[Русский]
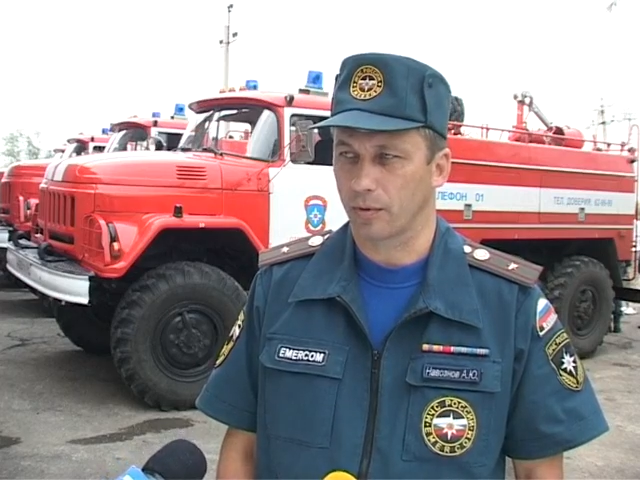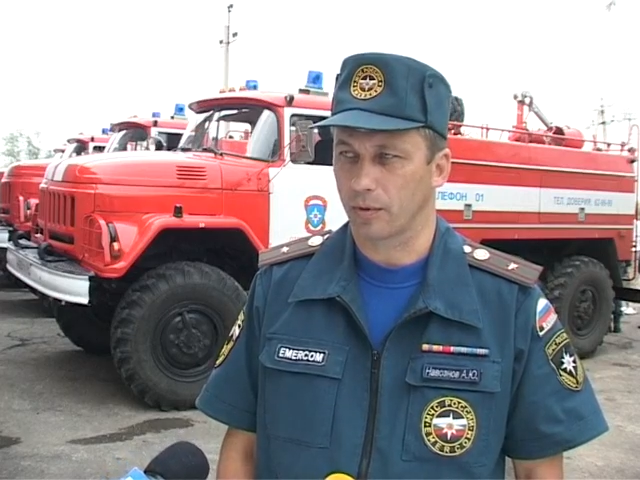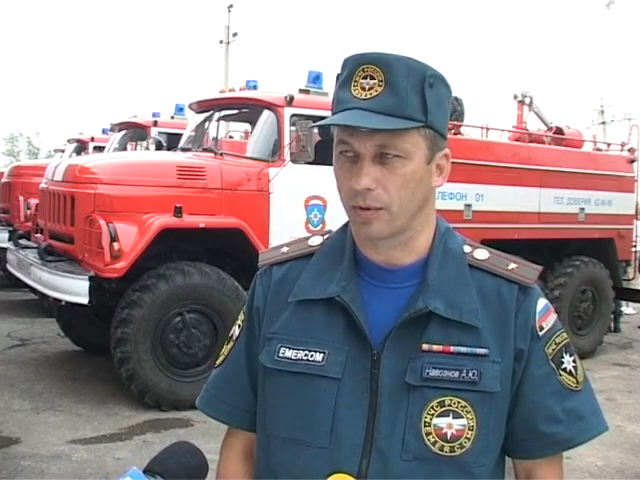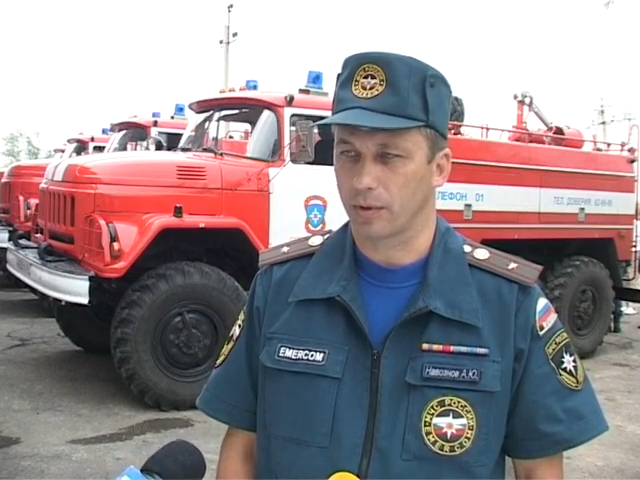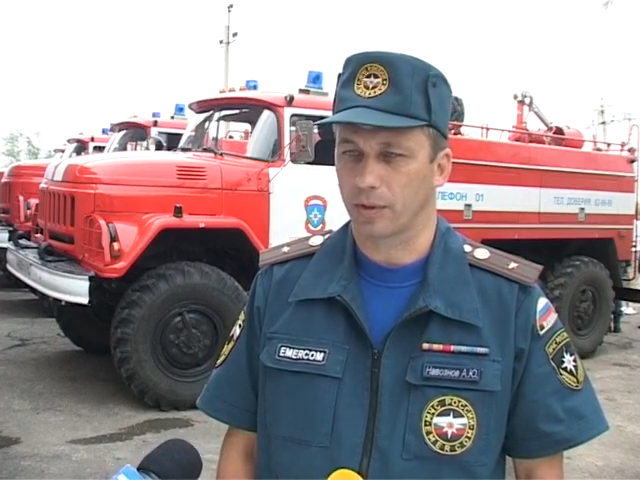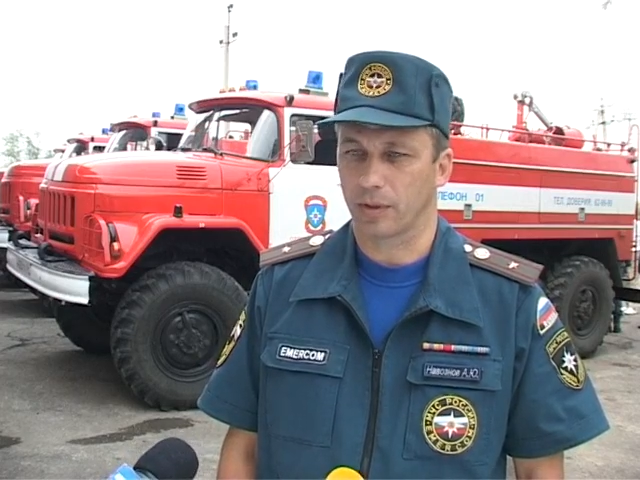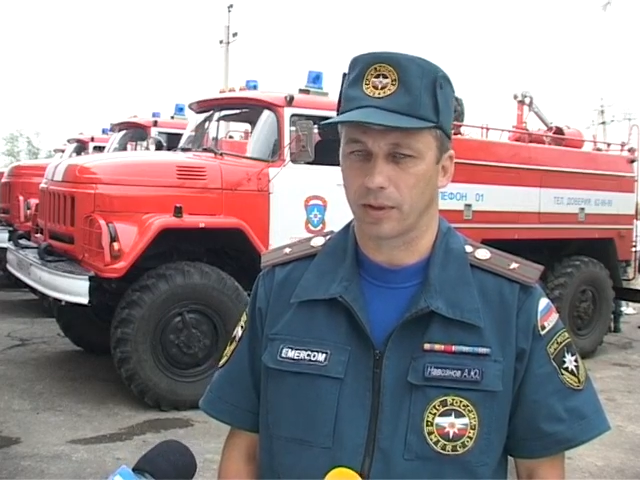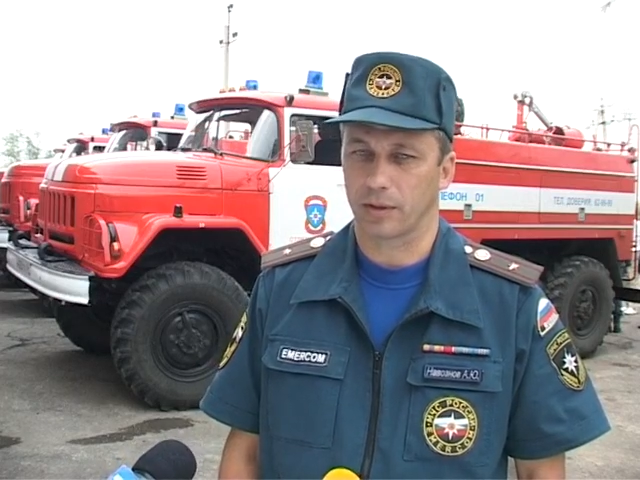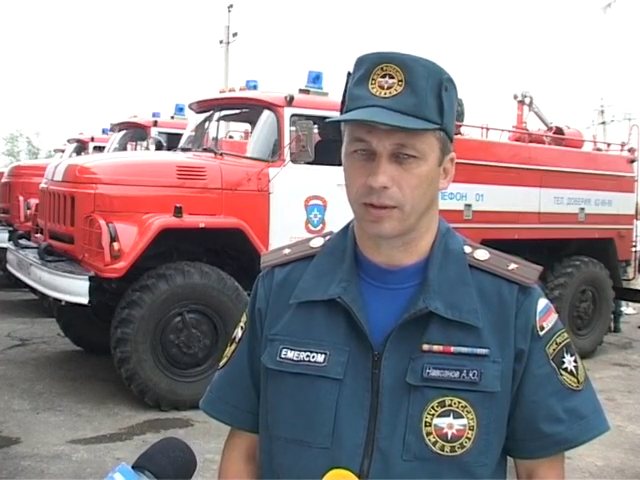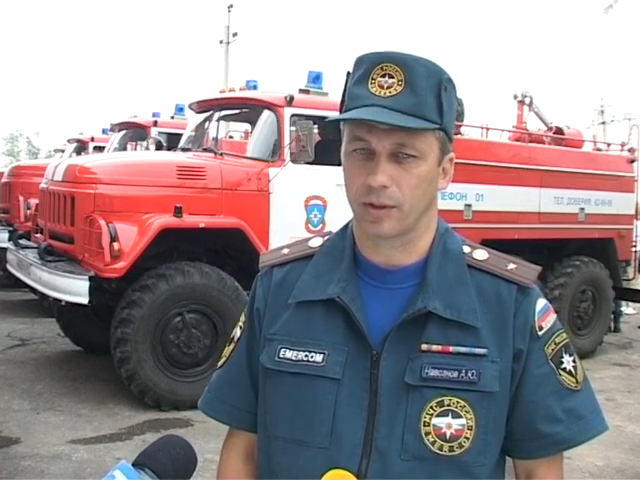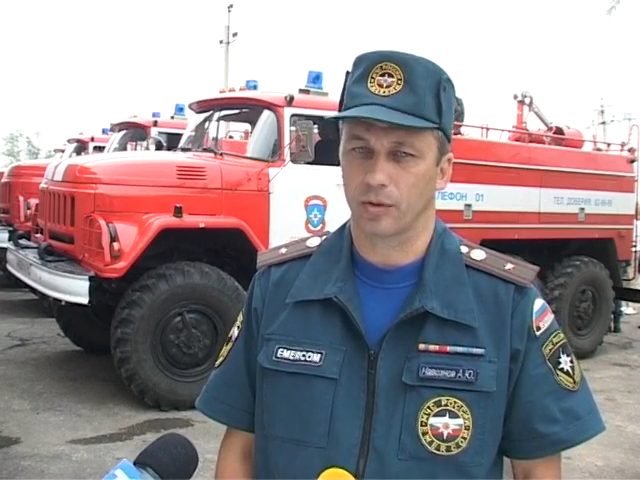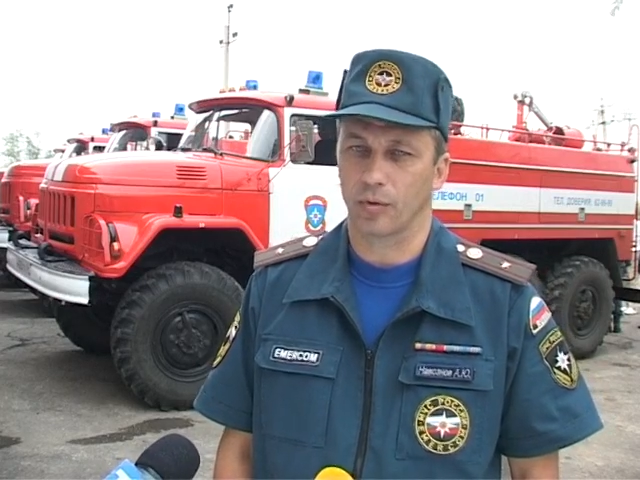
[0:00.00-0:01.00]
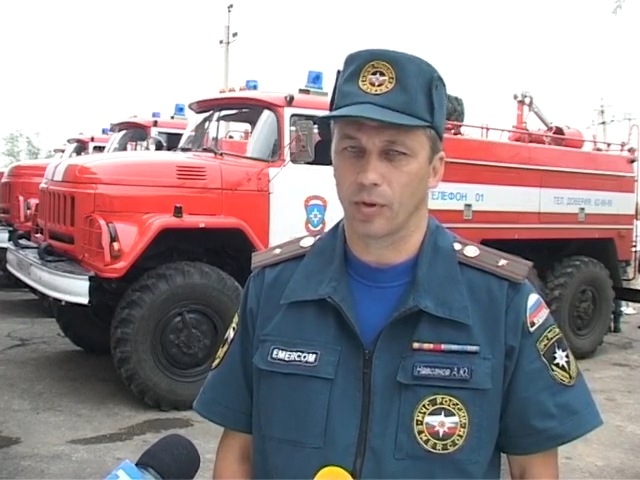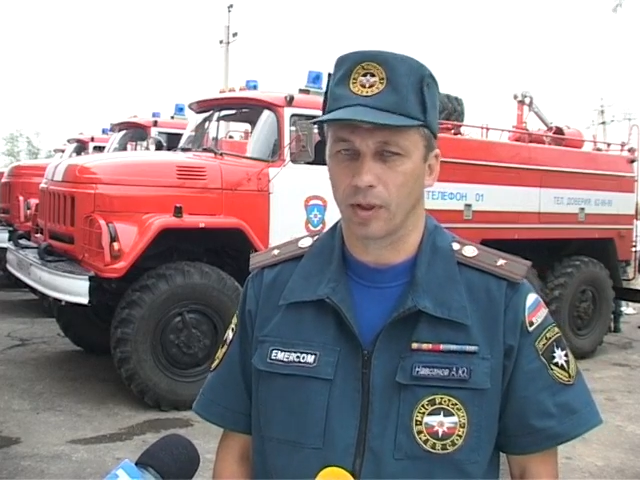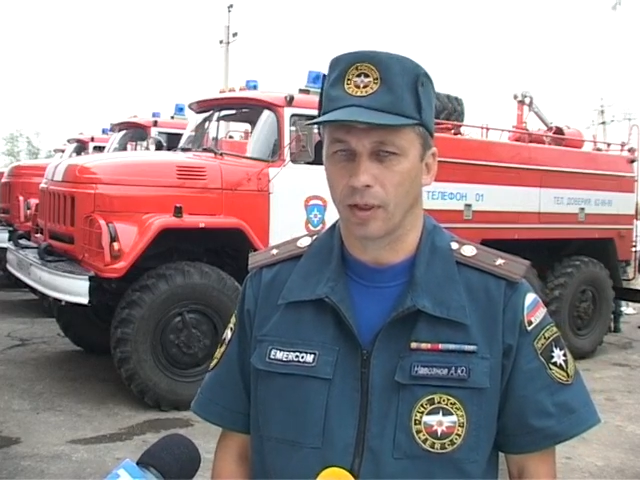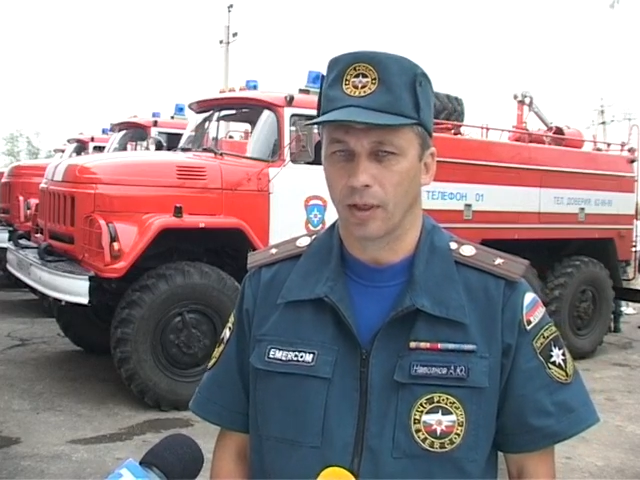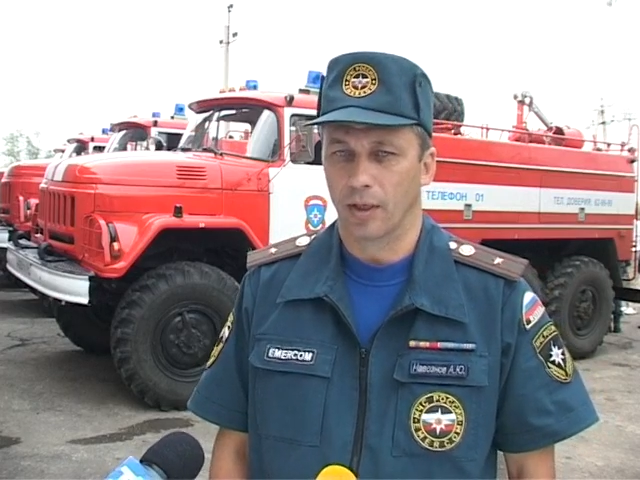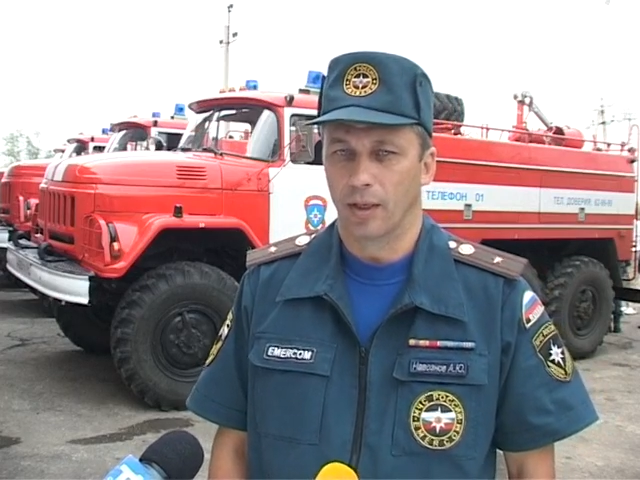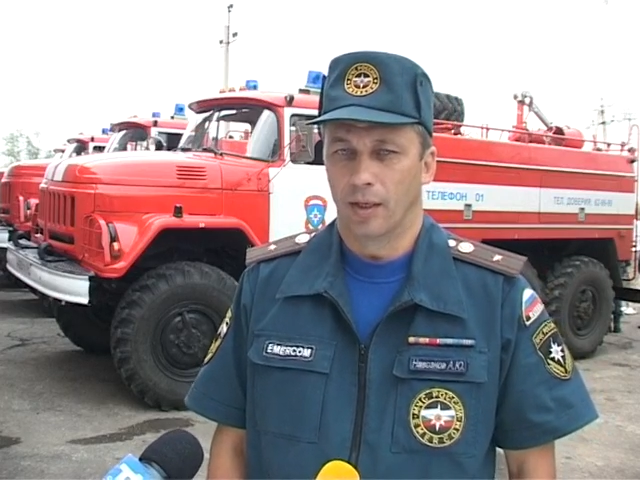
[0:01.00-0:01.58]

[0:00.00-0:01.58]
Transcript: Это территория